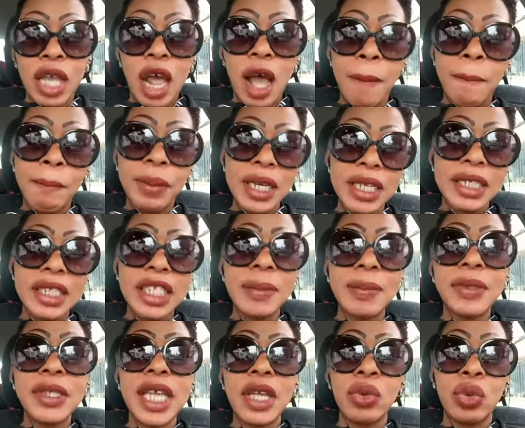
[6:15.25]
en
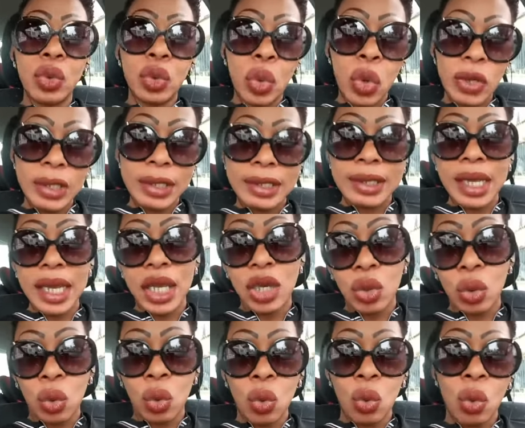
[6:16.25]
principe, c'est 200
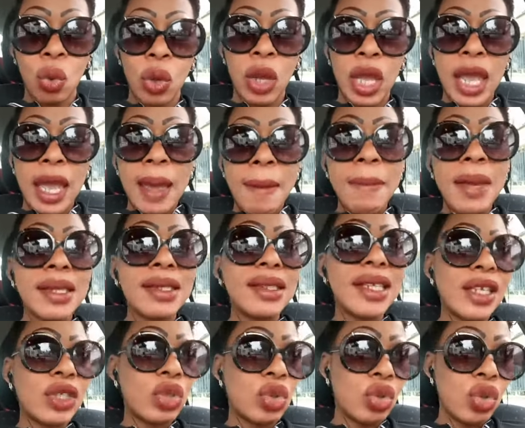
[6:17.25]
euros. Mais
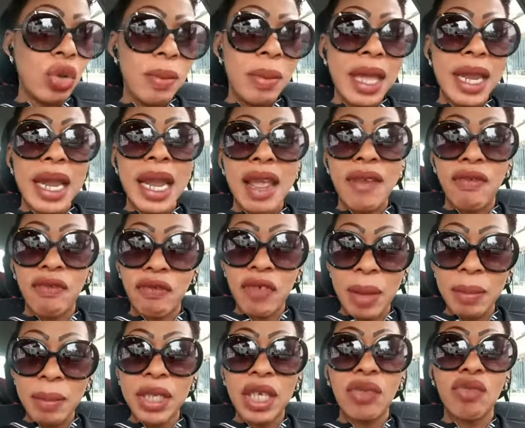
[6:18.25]
cette semaine, les
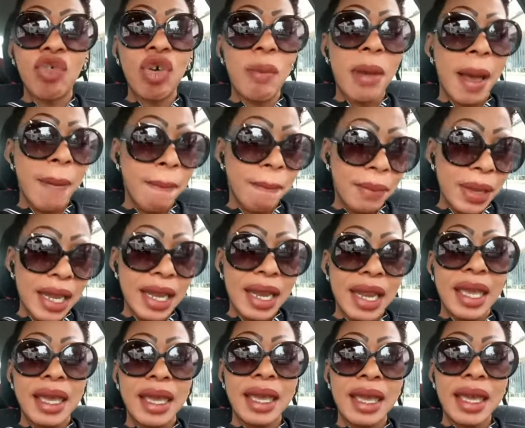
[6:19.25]
femmes qui vont
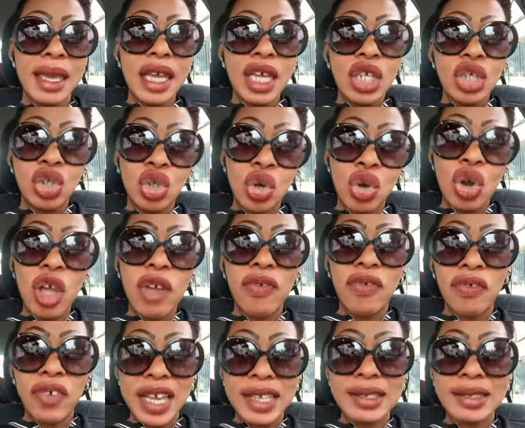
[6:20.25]
m'appeler, je leur
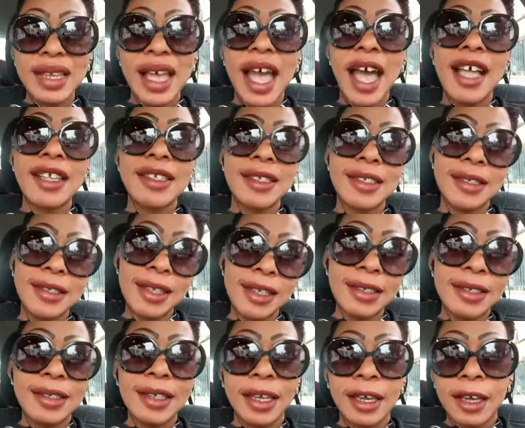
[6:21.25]
fais ça à
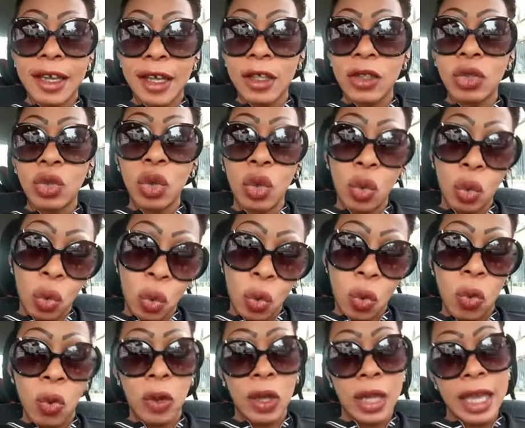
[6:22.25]
150
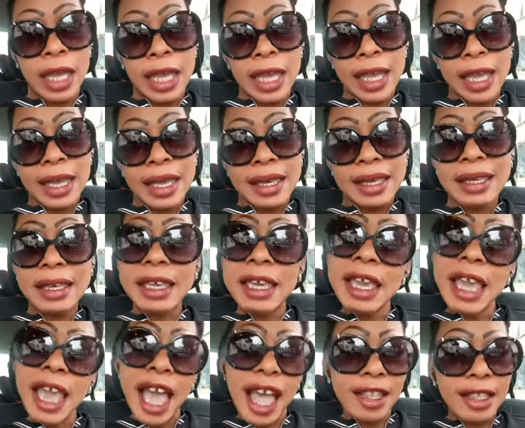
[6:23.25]
euros.
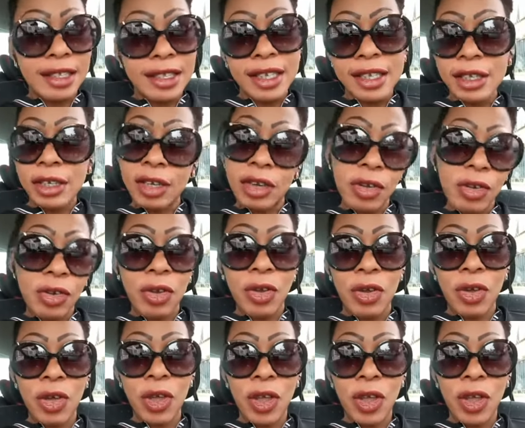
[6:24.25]
Qui a dit que